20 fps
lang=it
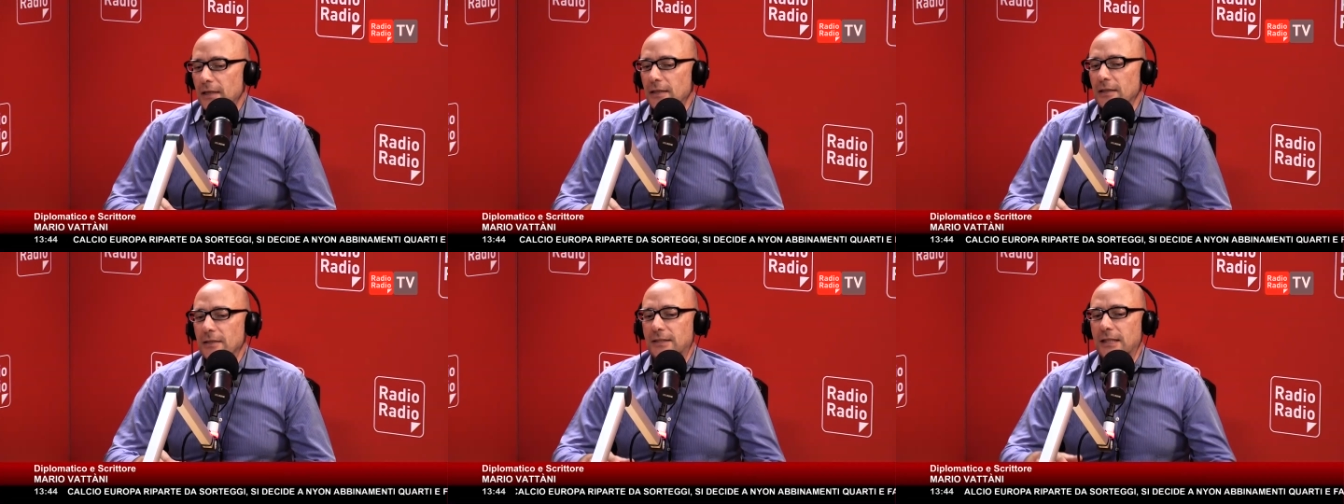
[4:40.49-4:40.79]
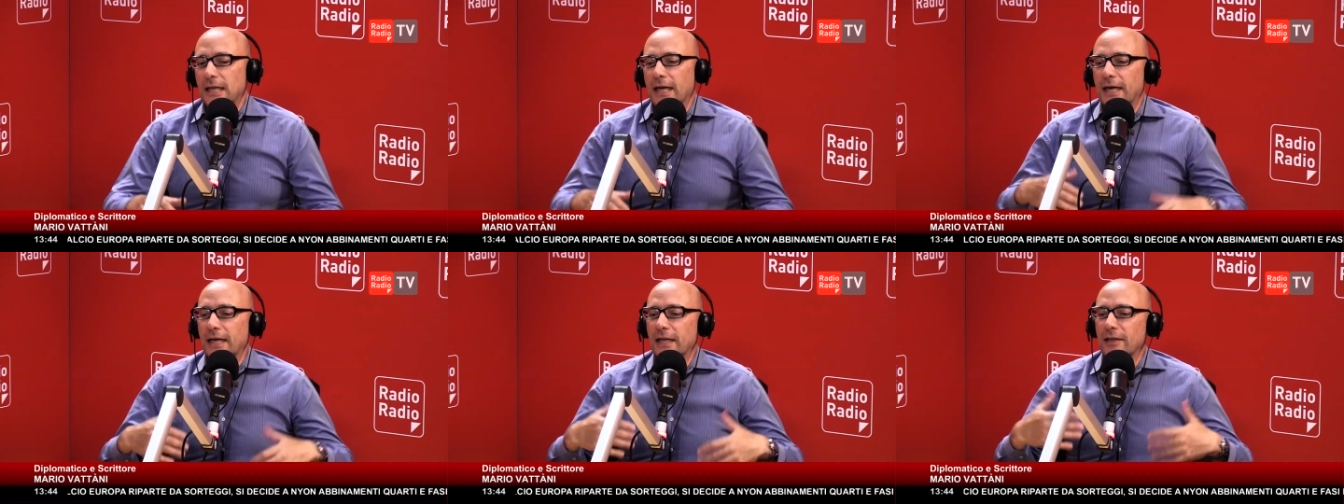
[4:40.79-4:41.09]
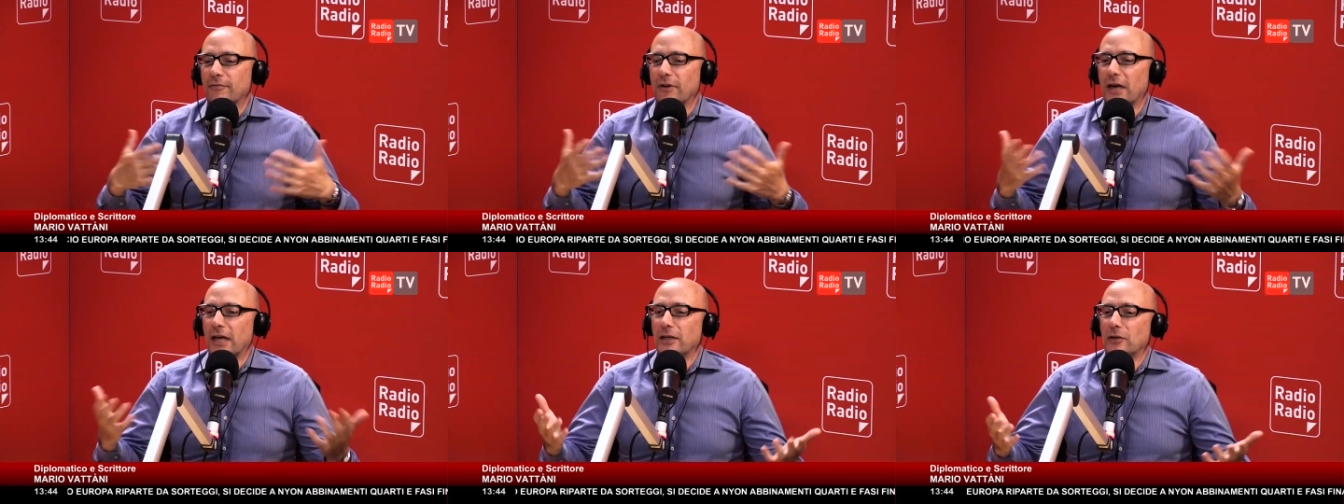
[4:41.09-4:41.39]
si,
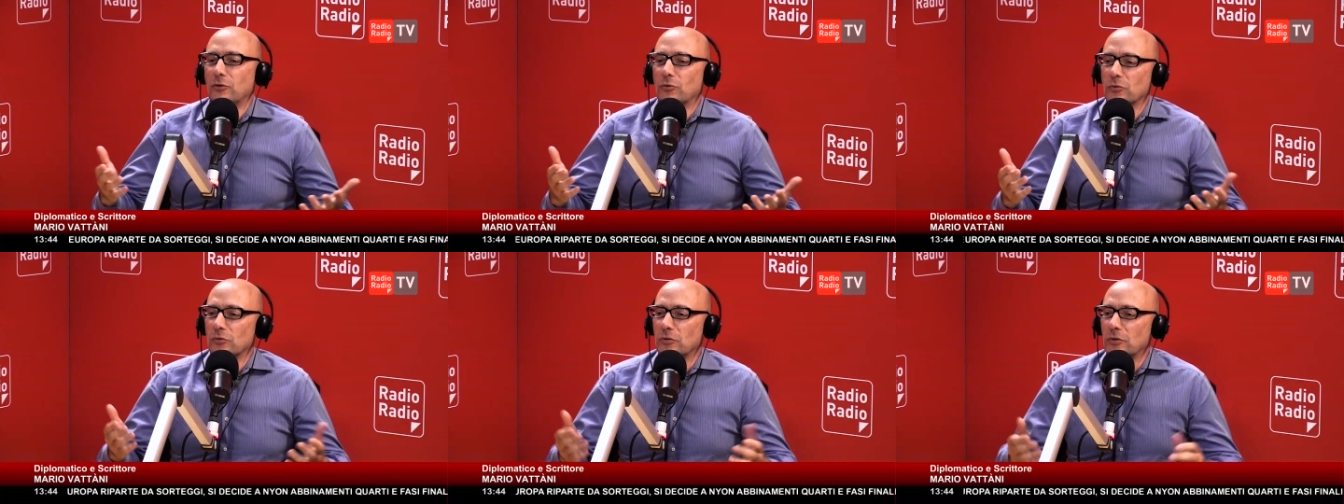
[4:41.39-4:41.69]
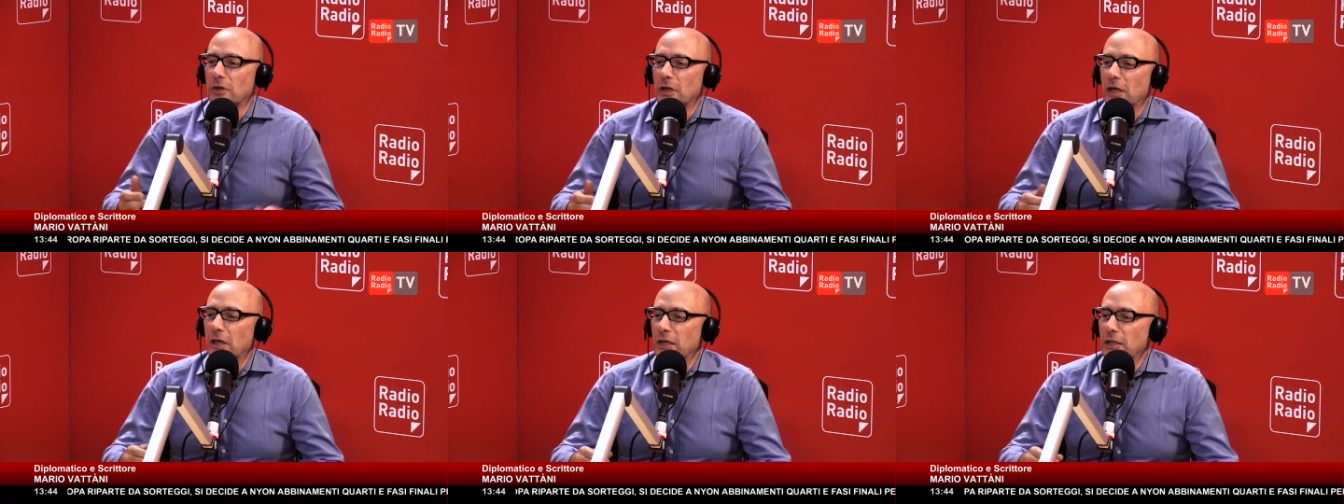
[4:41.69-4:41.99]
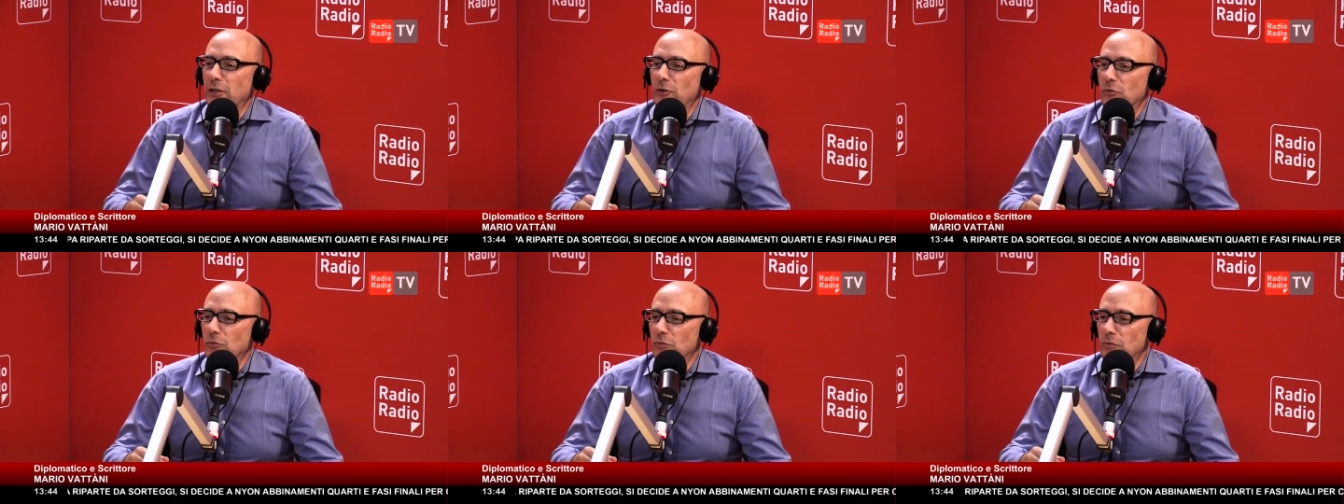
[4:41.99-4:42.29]
arriva in un,
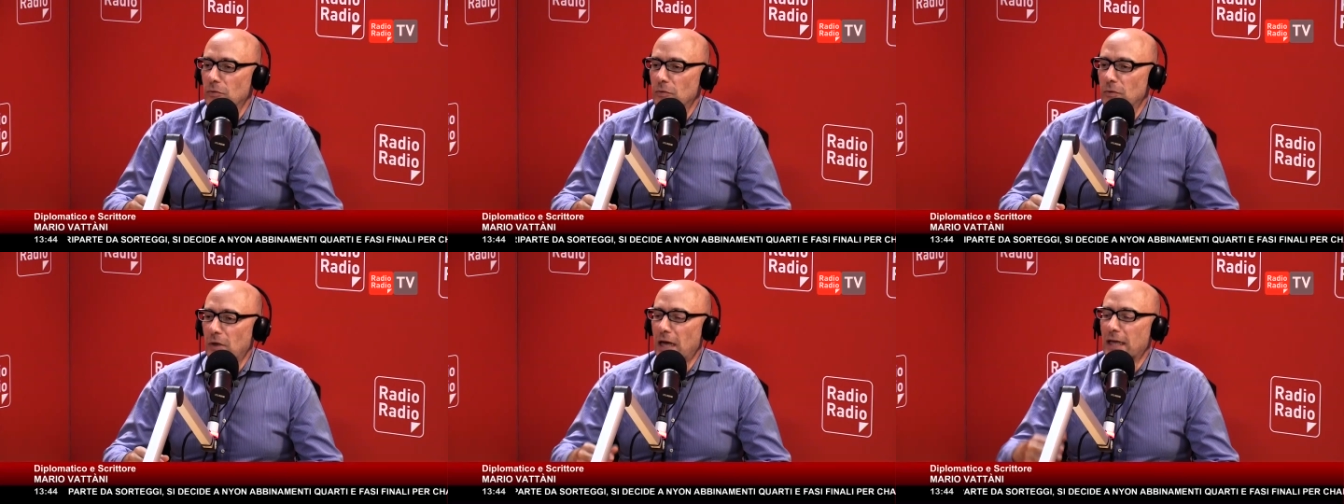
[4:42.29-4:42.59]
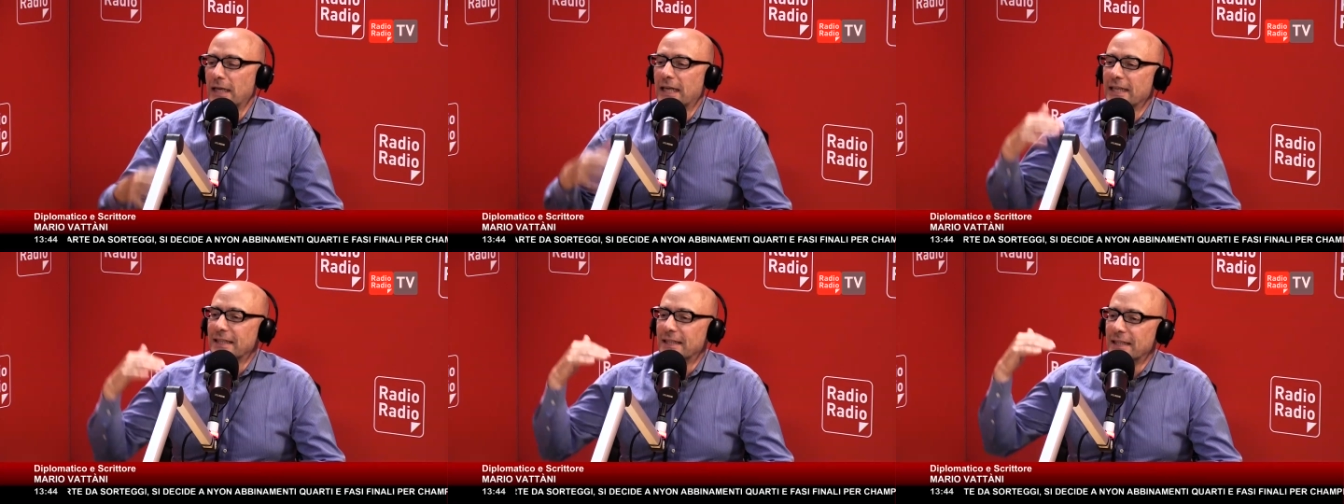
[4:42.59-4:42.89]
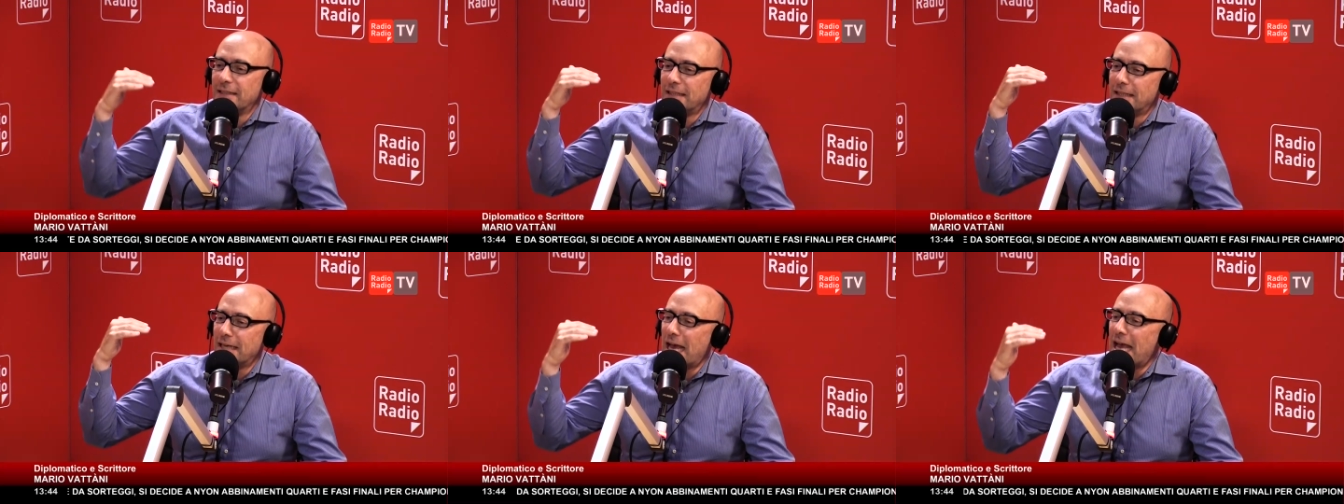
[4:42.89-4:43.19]
in un, anche
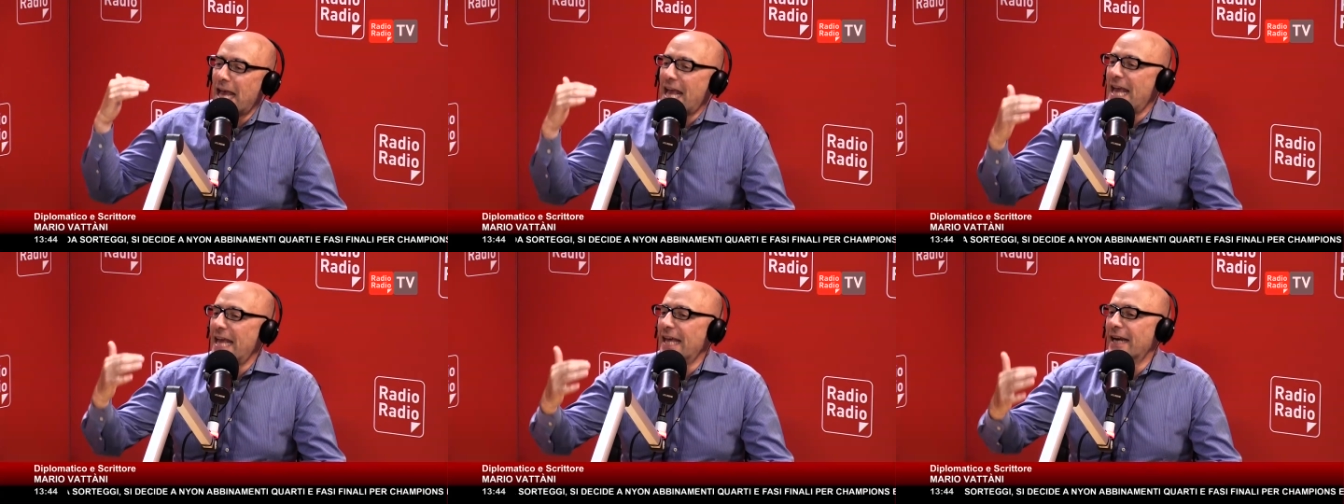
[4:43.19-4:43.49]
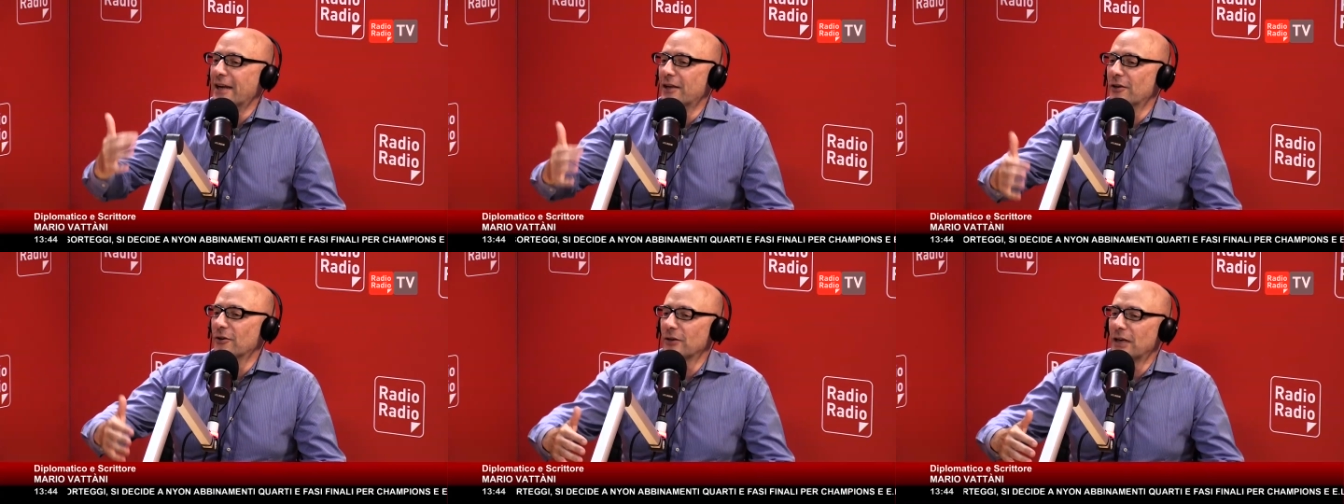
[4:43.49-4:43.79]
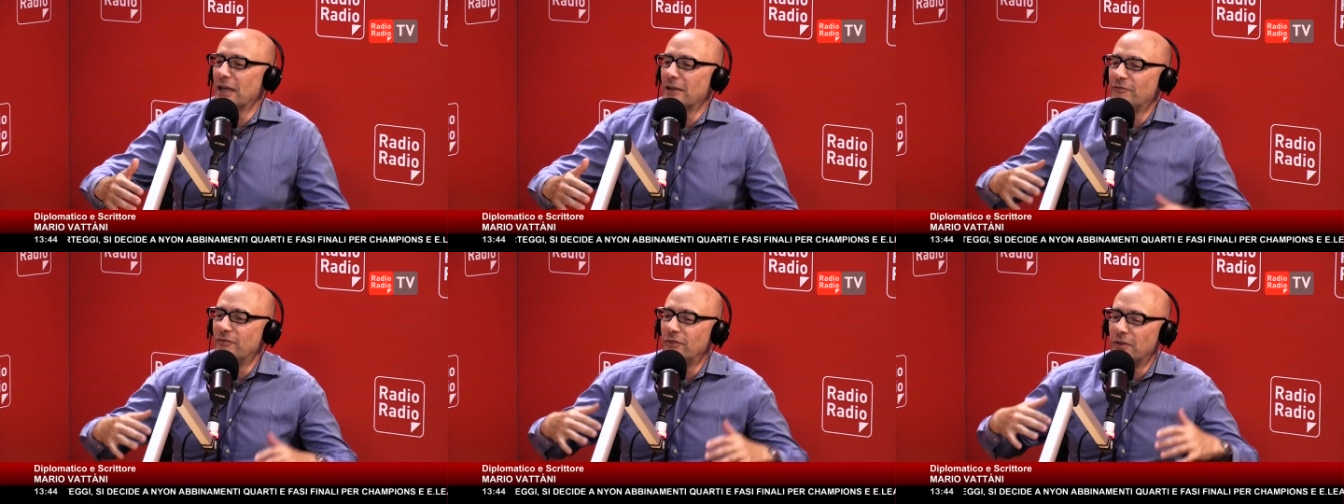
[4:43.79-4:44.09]
in aereo,
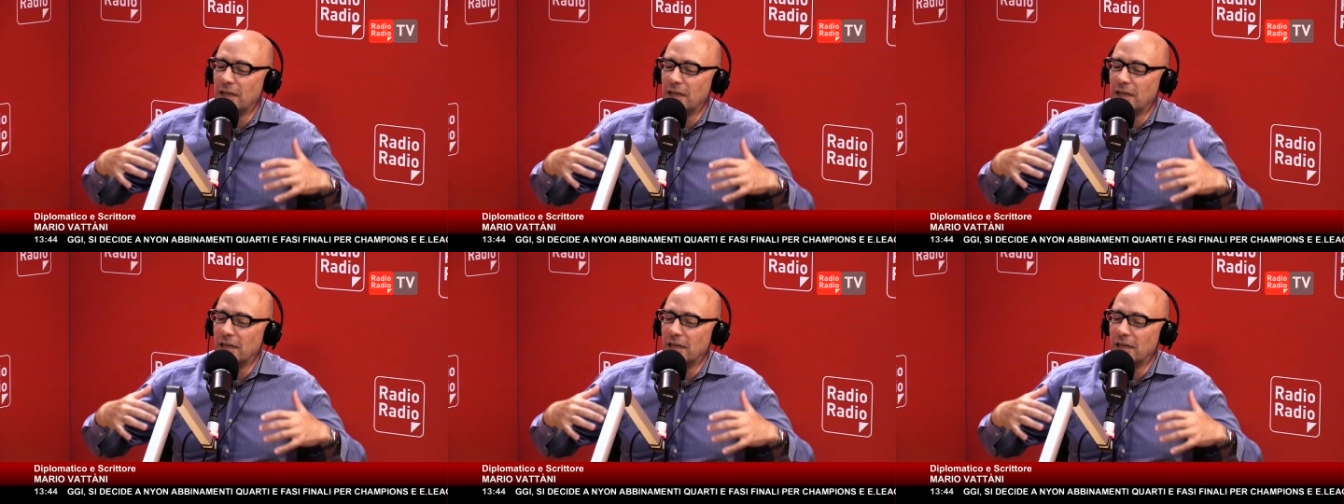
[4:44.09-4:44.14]
la,